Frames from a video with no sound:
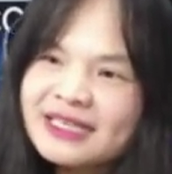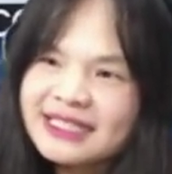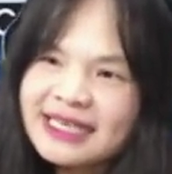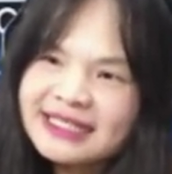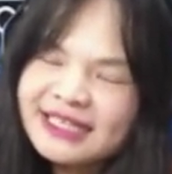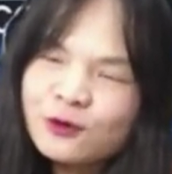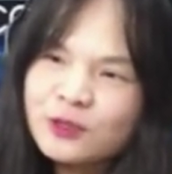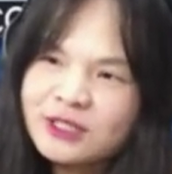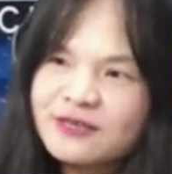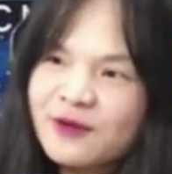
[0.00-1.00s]
时间七点五
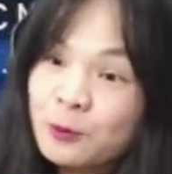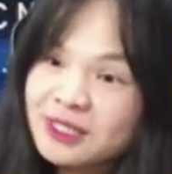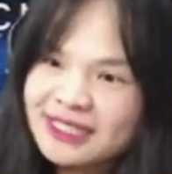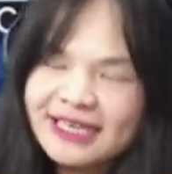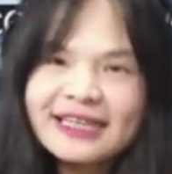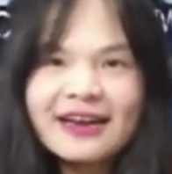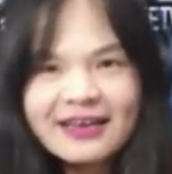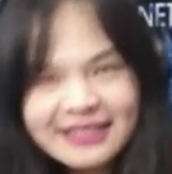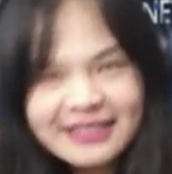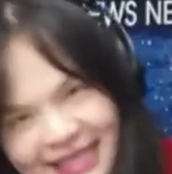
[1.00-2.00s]
十七分，我们时间到
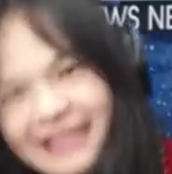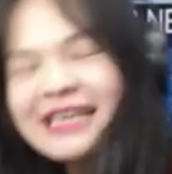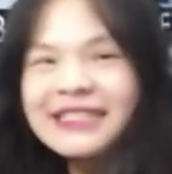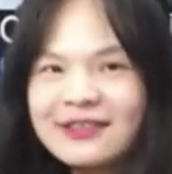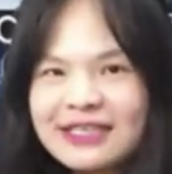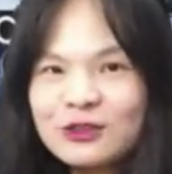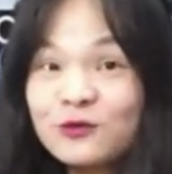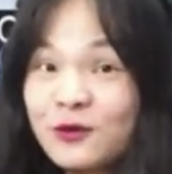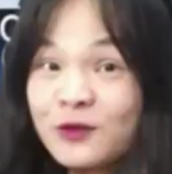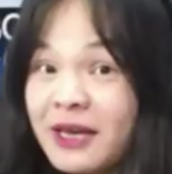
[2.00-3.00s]
了，谢谢大家收听，祝
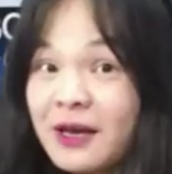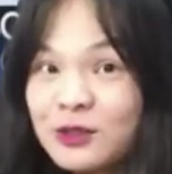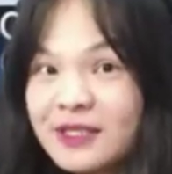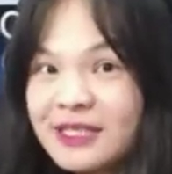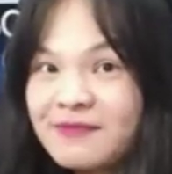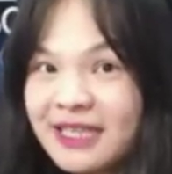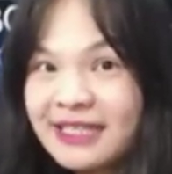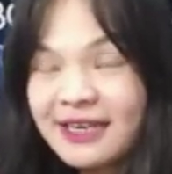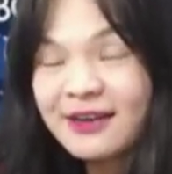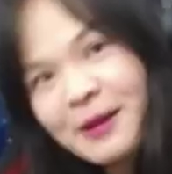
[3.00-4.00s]
福你美好顺心，明天
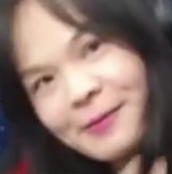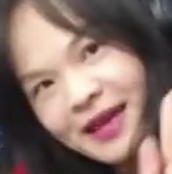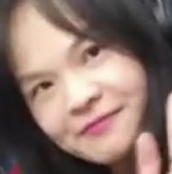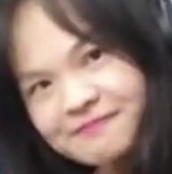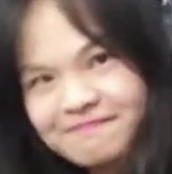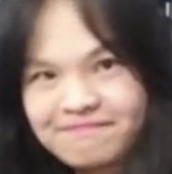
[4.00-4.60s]
见喽，拜拜。